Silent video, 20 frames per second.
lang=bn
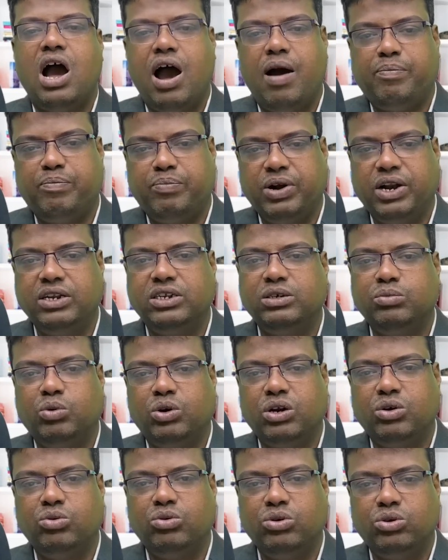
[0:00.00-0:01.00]
আপনার
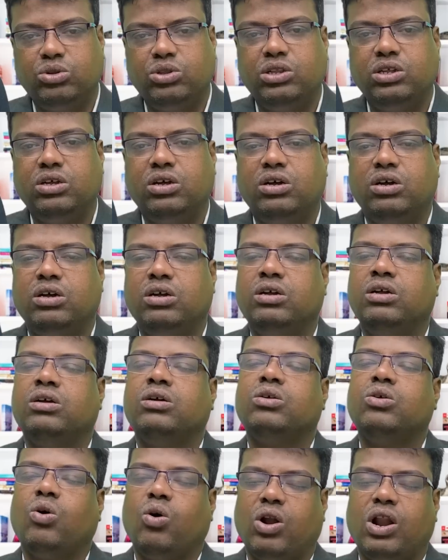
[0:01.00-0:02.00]
জীবনে উন্নতি
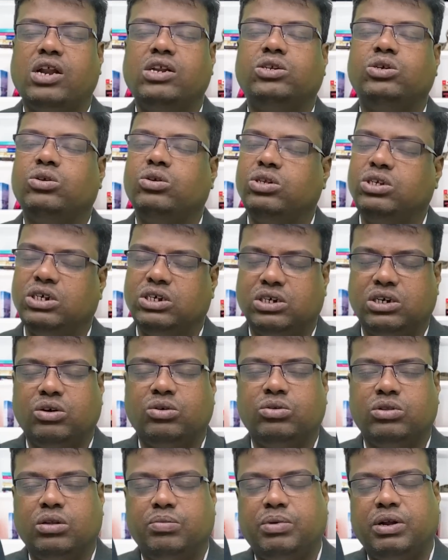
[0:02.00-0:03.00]
করার জন্য চেষ্টা
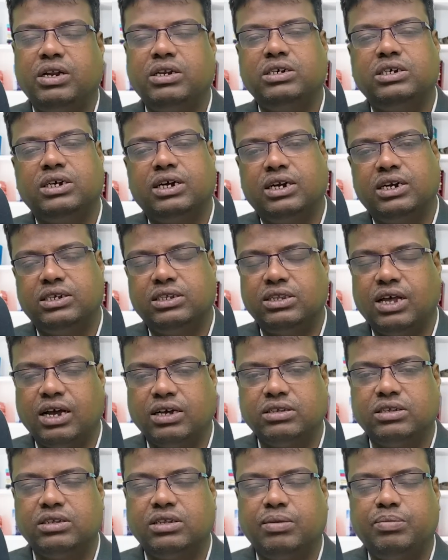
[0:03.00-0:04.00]
করতে পারেন সেখানে
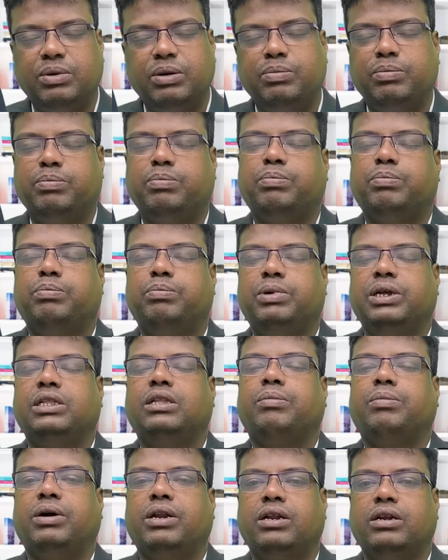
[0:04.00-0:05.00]
সাকসেস আপনি
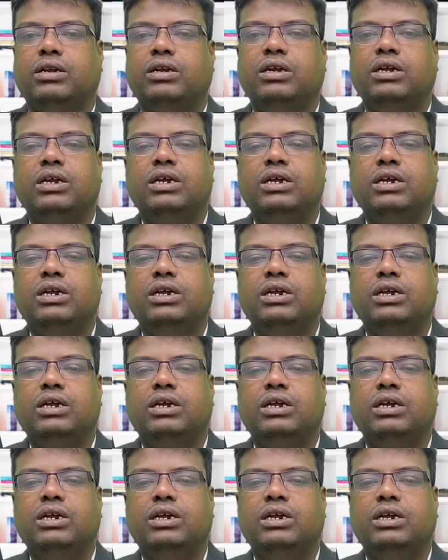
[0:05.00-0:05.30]
পেতে পারেন